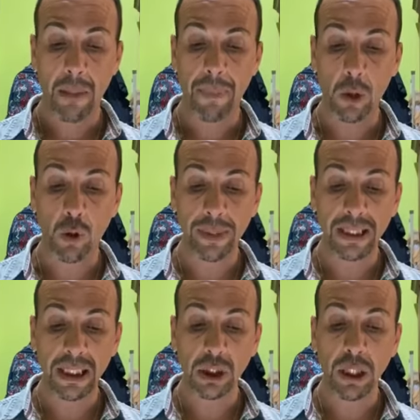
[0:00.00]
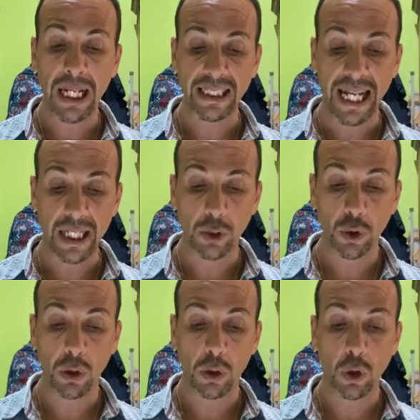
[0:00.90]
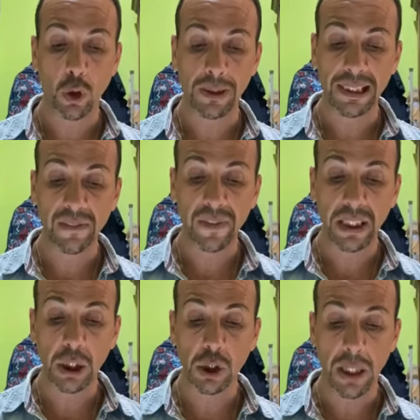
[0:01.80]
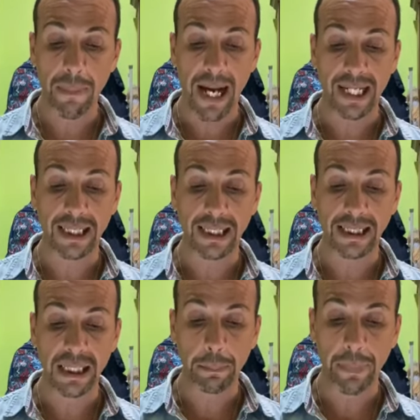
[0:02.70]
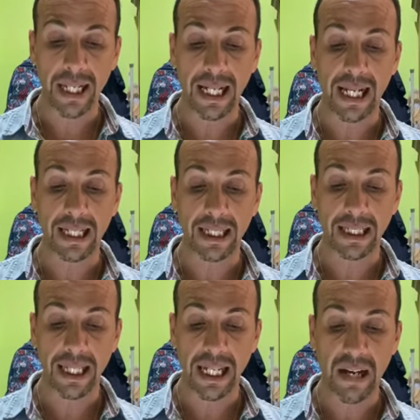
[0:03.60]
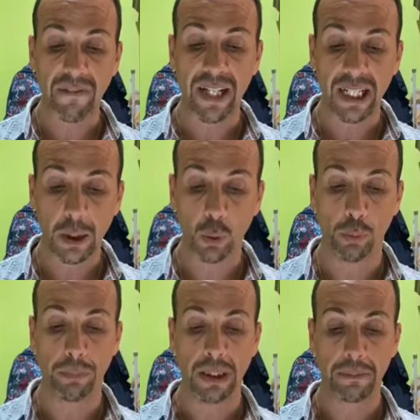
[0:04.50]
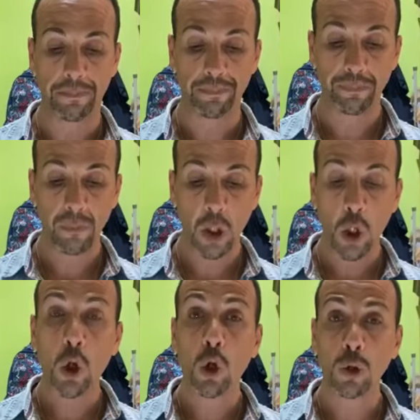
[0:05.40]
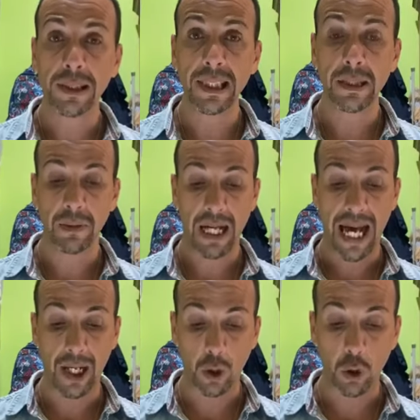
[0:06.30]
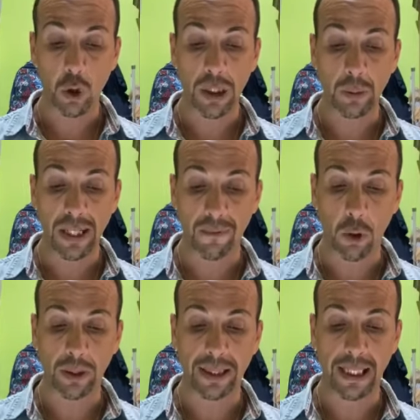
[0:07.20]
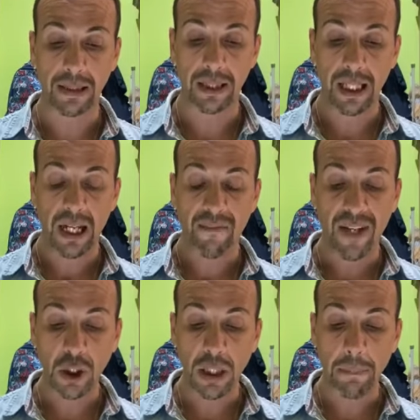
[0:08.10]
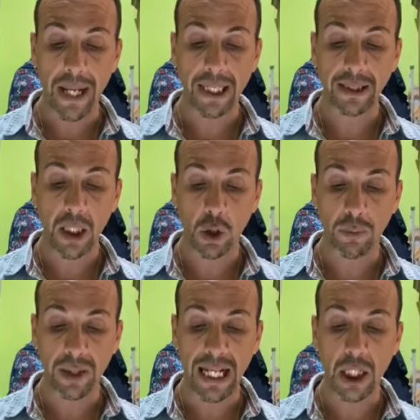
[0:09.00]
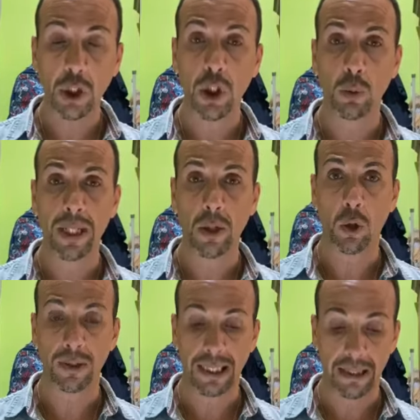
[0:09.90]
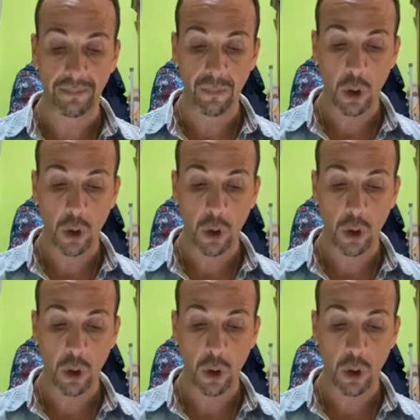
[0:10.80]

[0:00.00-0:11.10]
ma come dice l'adagio non si finisce mai di imparare e avere dubbi. Così, ancora una volta, facilmente come nasce una rosa,